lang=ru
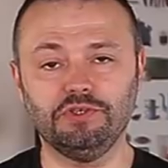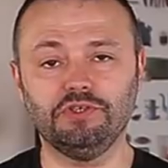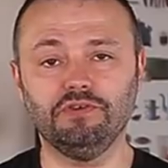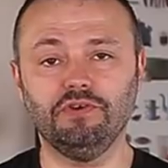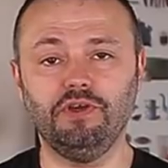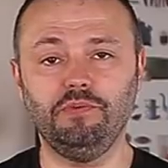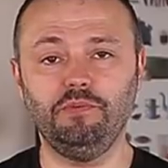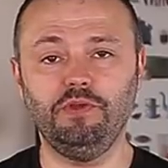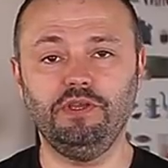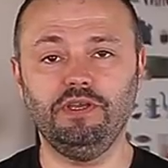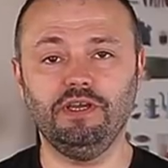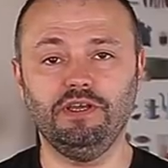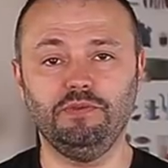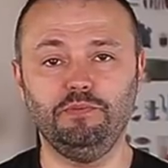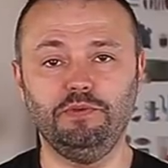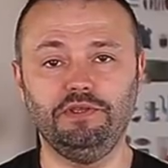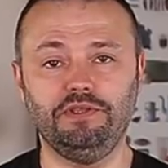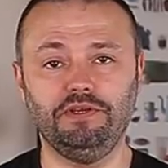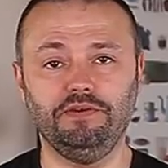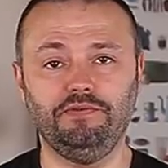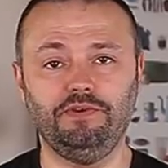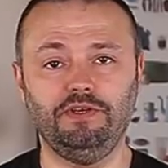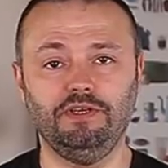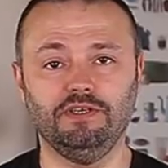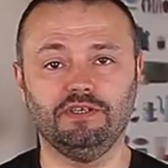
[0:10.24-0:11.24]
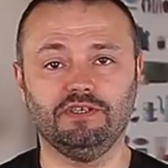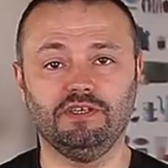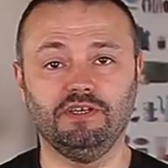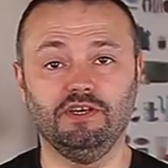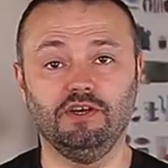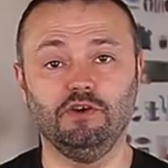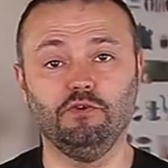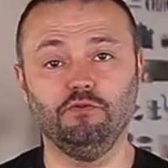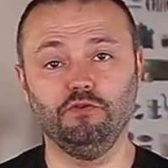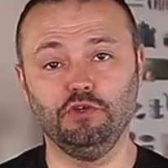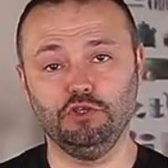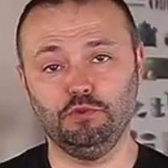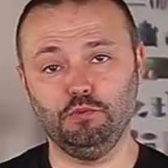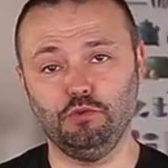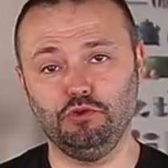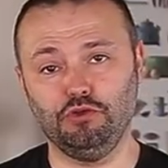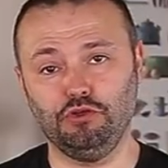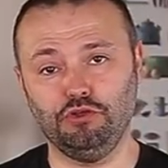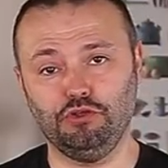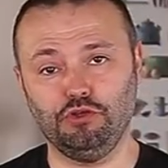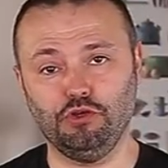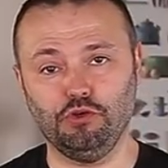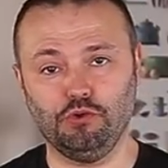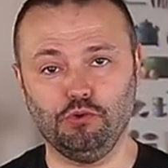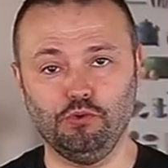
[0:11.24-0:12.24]
С вами я, Дмитрий Фреско. Вы
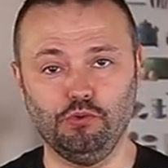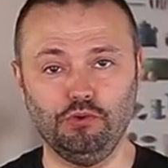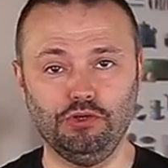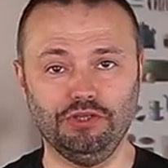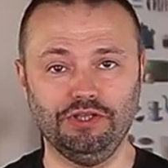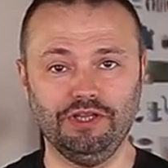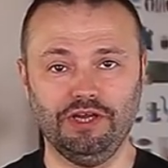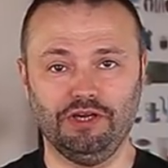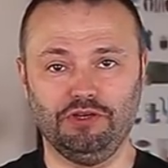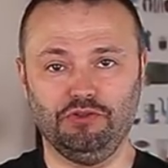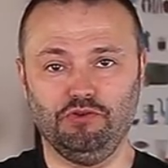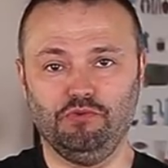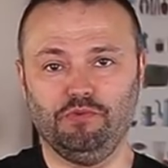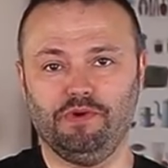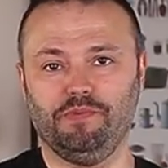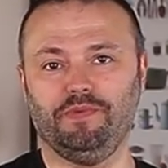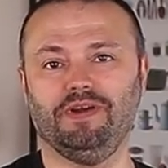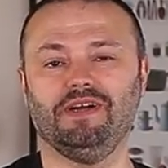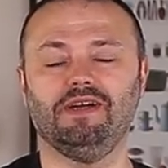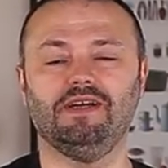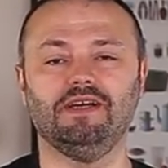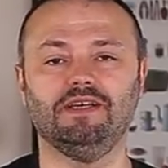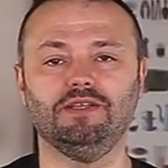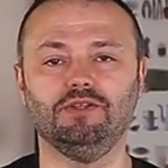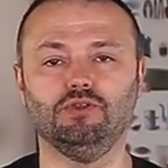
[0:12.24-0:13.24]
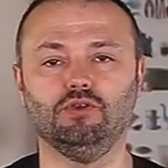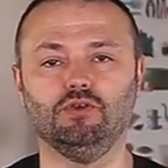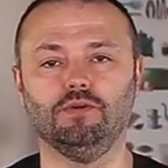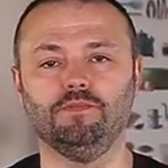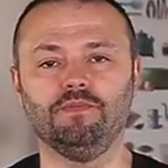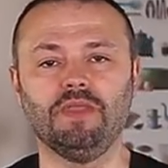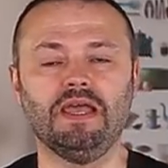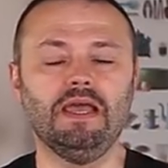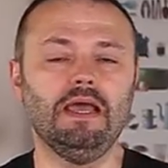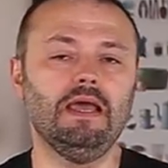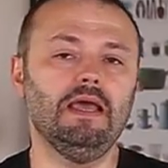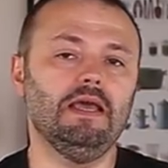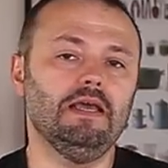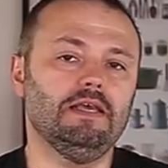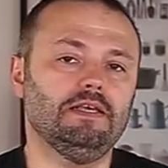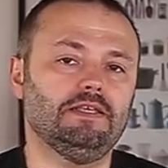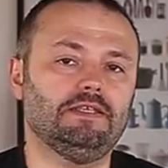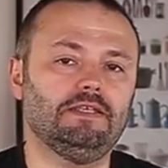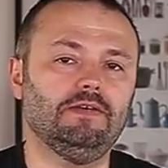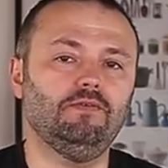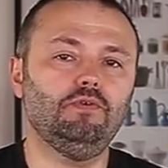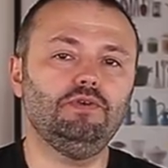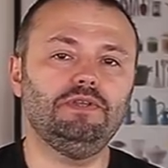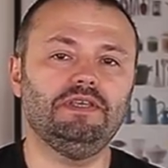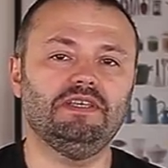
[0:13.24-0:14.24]
смотрите кулинарную пропаганду.
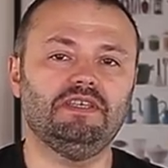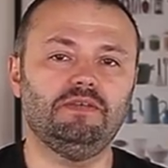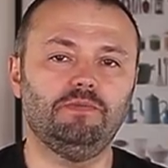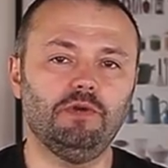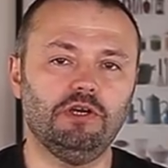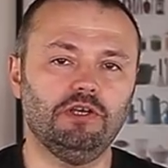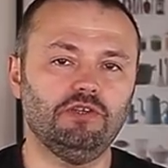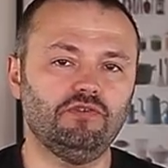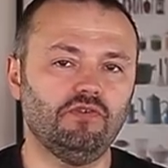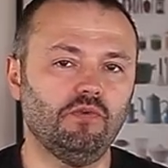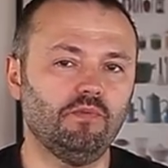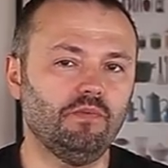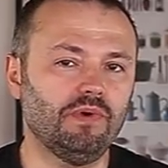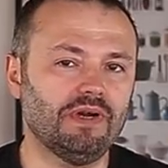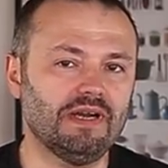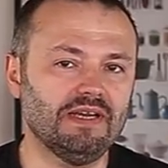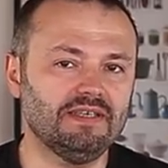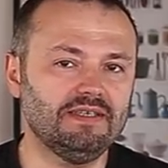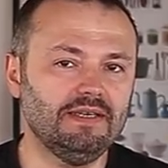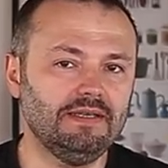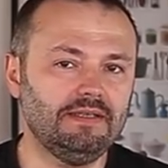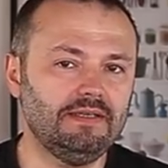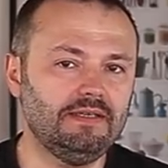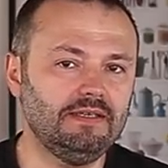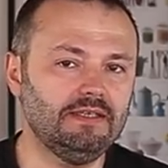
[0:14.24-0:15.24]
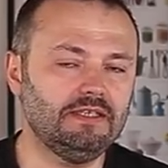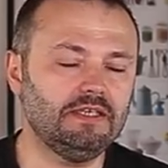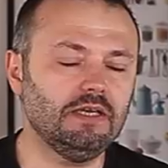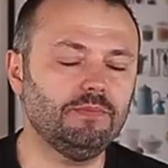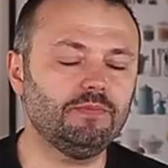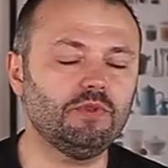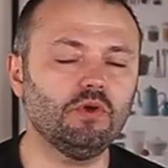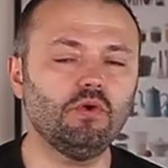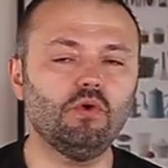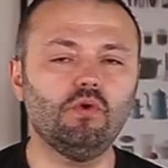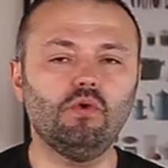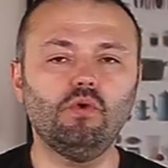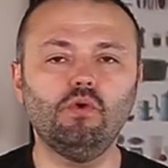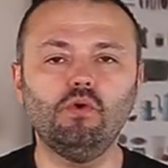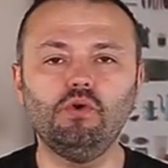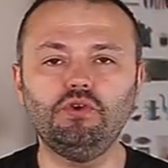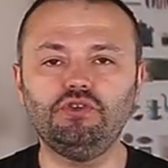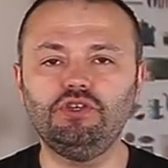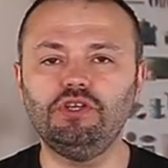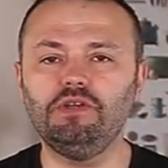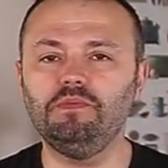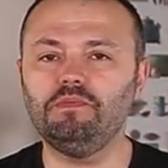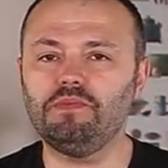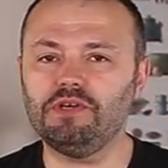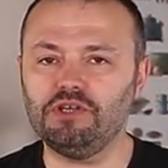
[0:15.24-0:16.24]
Сегодня собираюсь вам показать рецепт
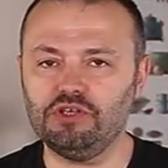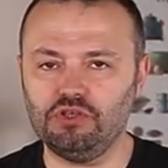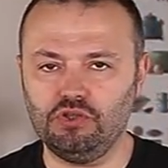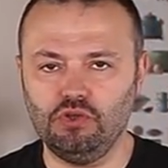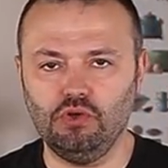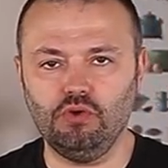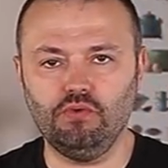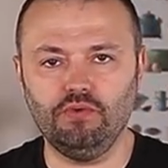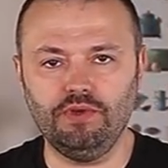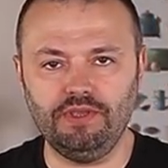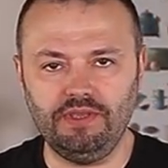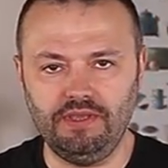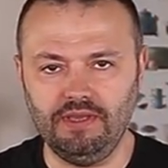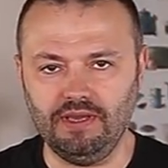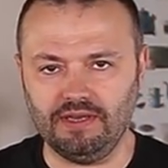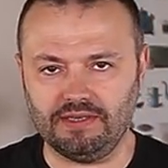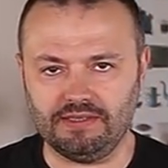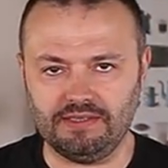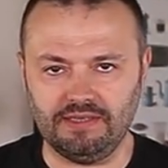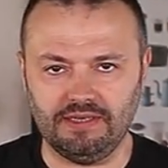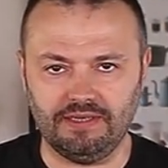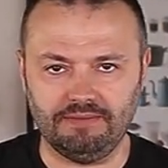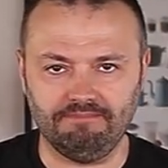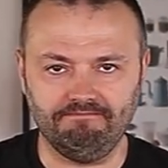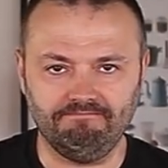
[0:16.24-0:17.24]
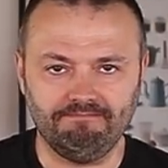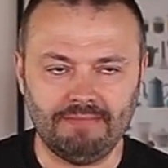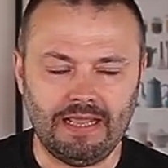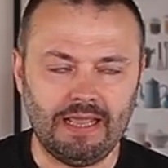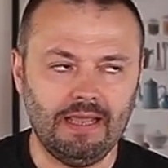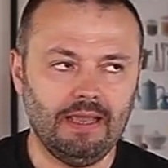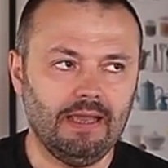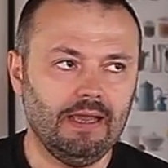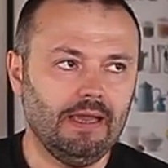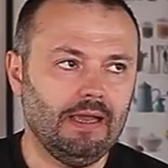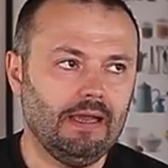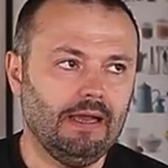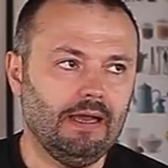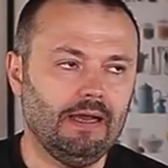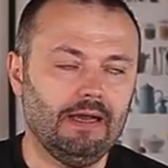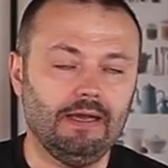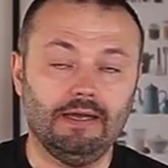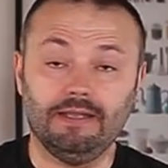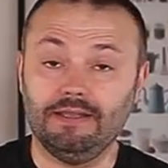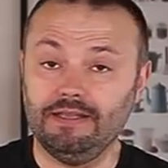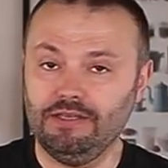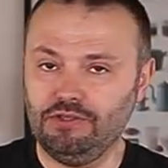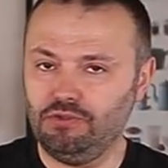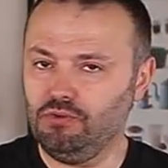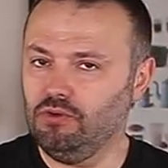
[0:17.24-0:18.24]
очень простого кекса.
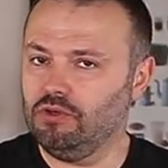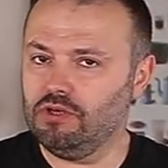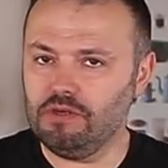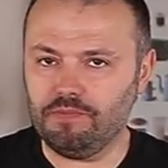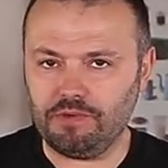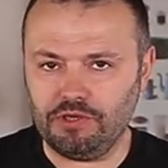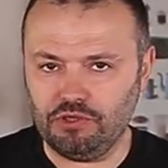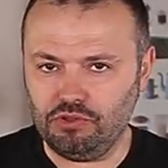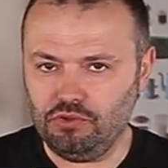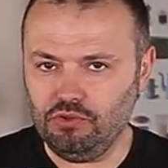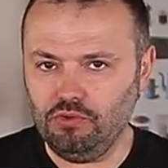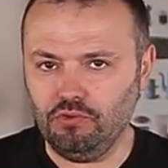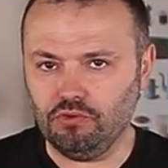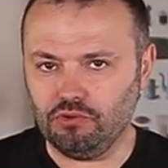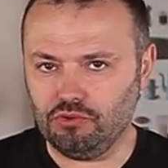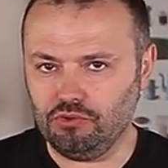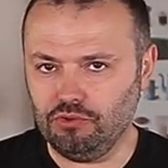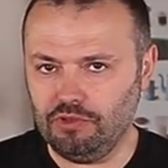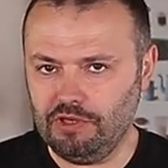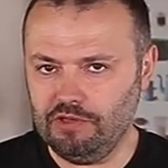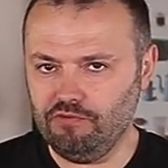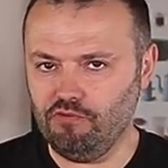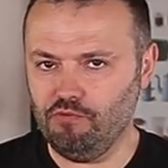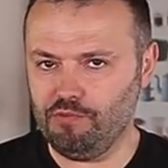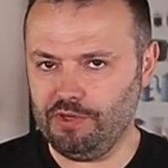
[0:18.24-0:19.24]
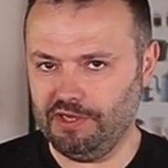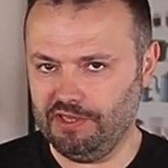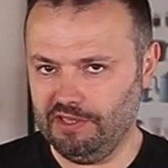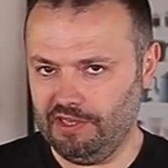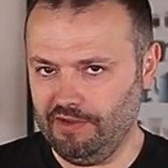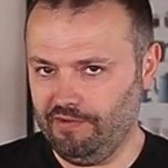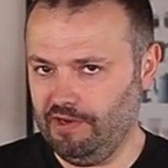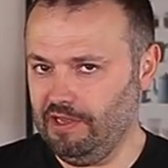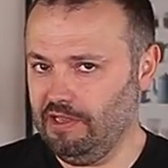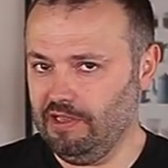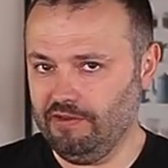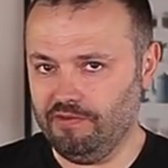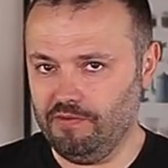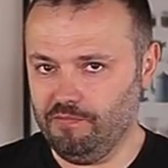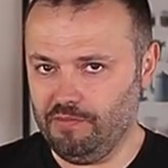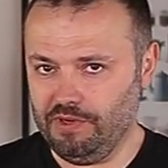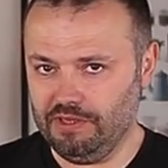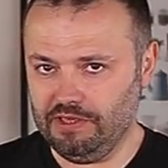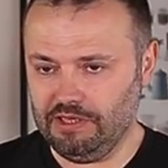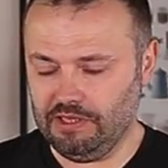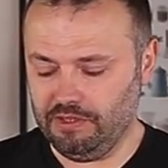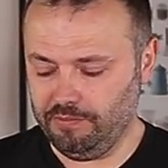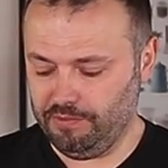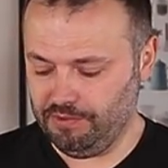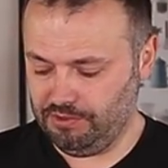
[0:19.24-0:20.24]
Настолько простого, что для его приготовления вам
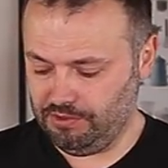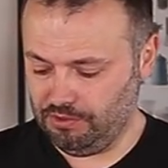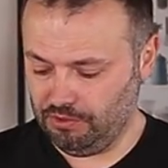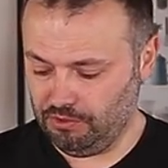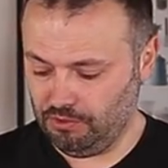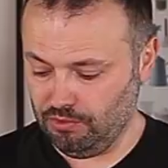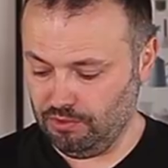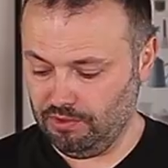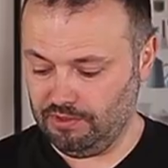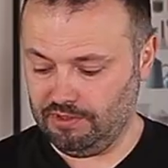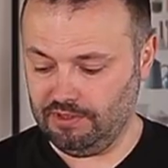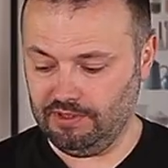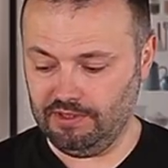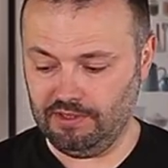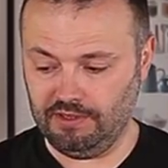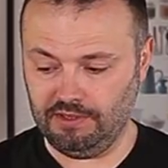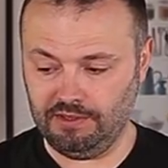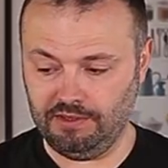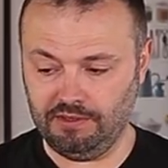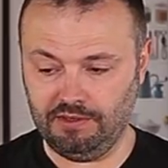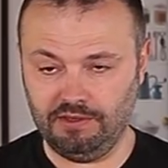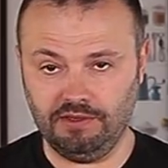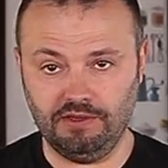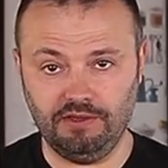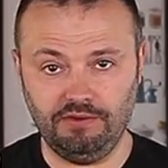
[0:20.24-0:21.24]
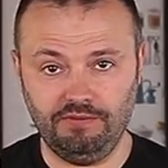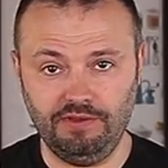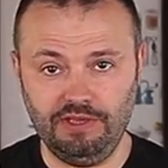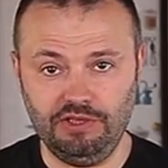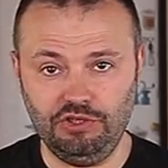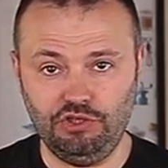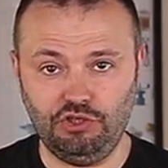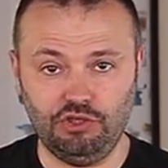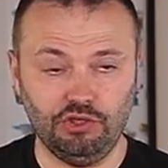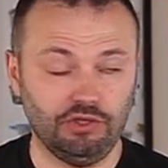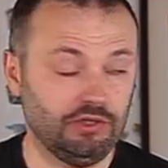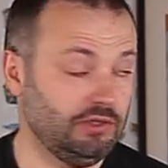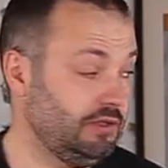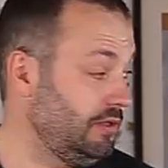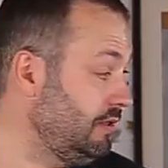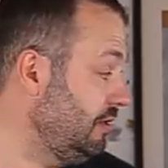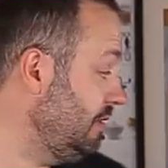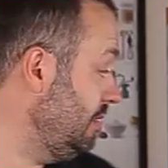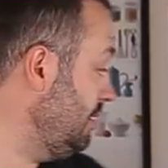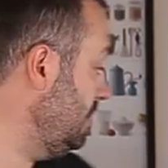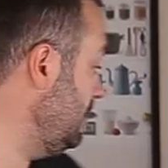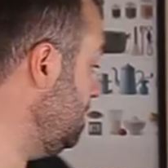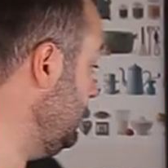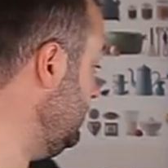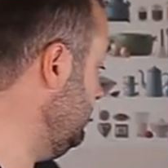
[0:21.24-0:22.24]
понадобится только э, венчик
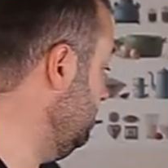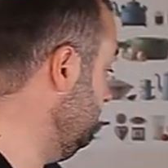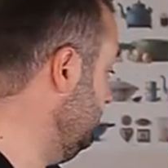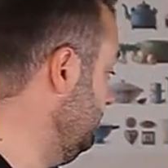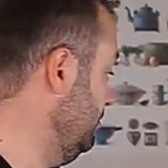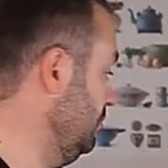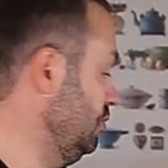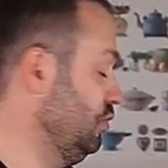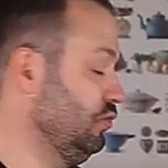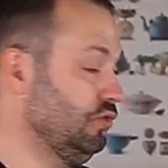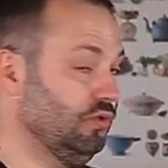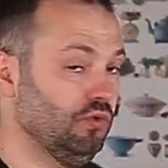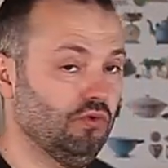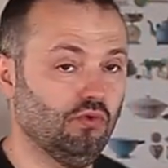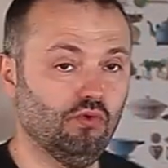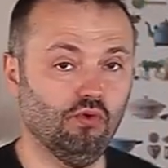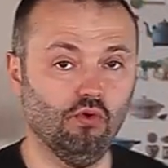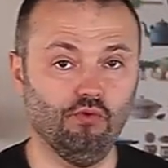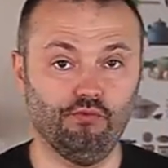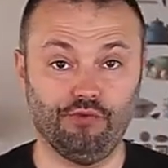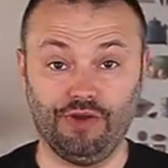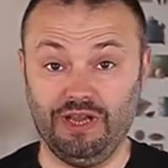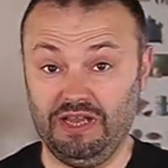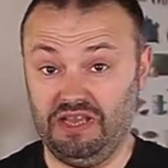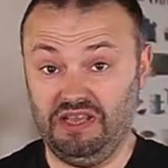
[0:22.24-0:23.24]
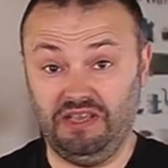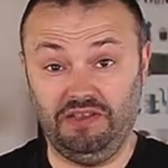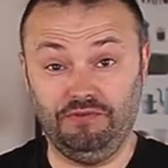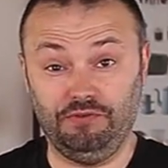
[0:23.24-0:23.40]
и духовка.